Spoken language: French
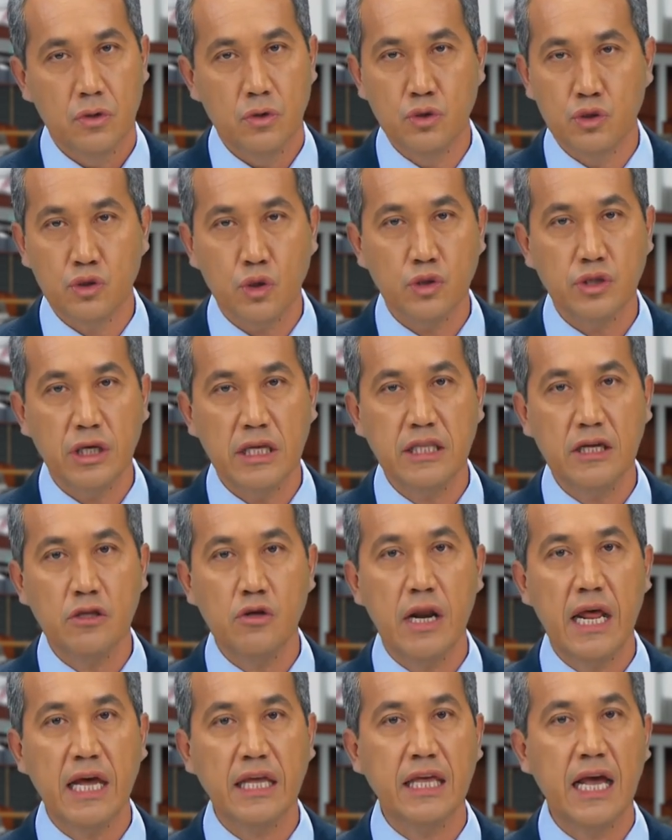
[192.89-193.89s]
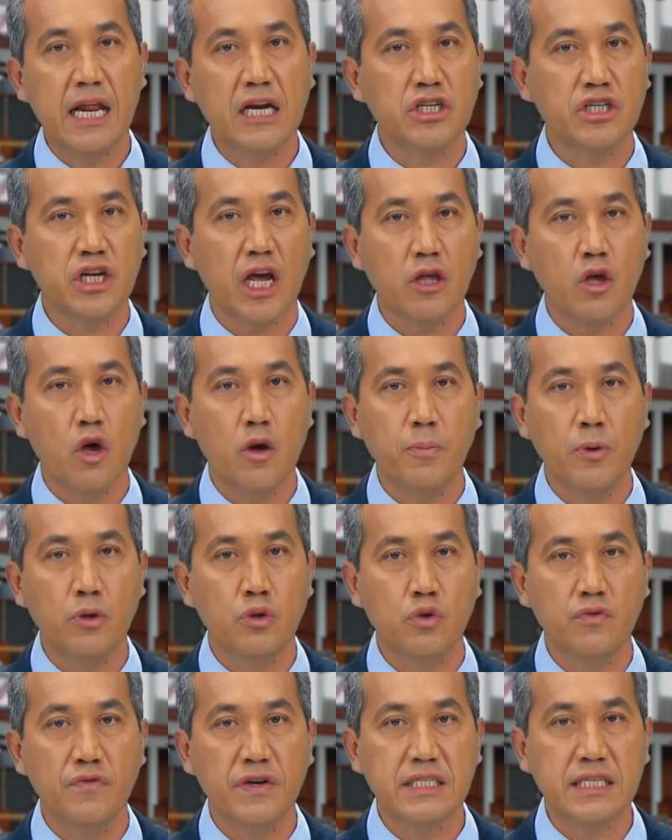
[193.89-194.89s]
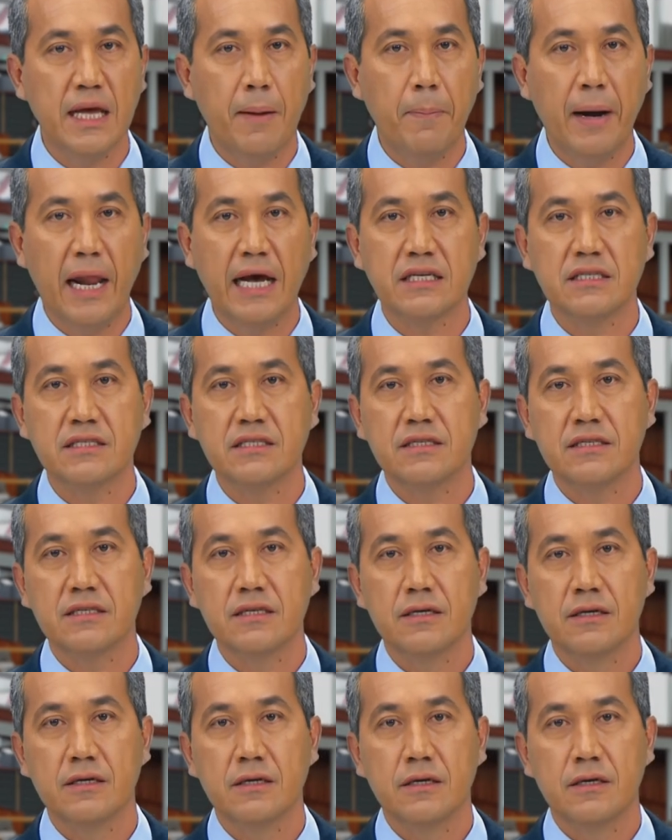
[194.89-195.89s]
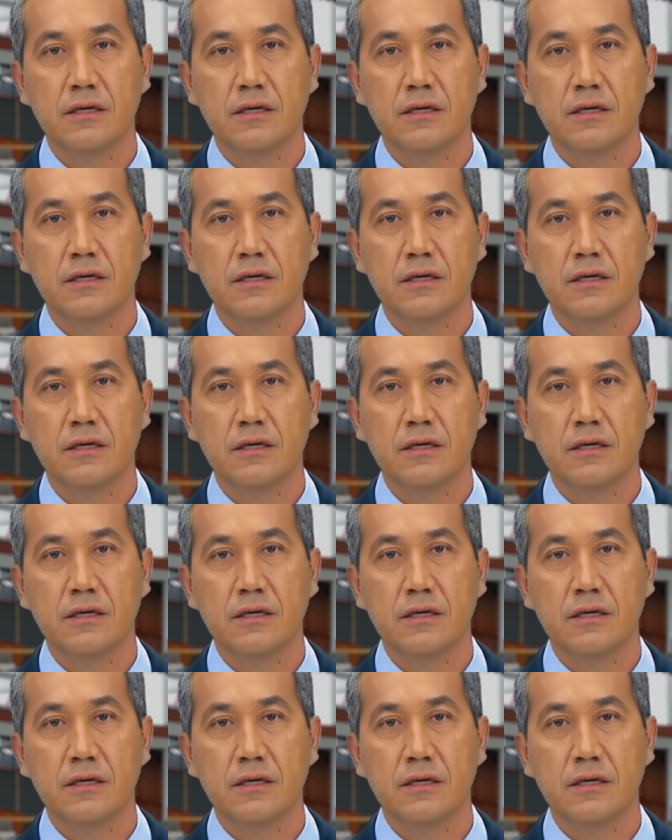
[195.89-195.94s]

Une société dans laquelle chacun peut trouver sa place,